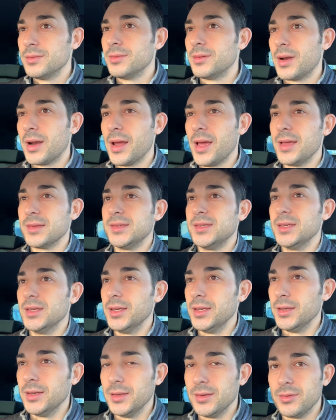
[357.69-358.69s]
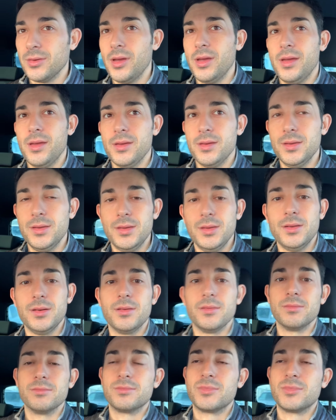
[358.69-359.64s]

Ragazzi, cioè, ehm,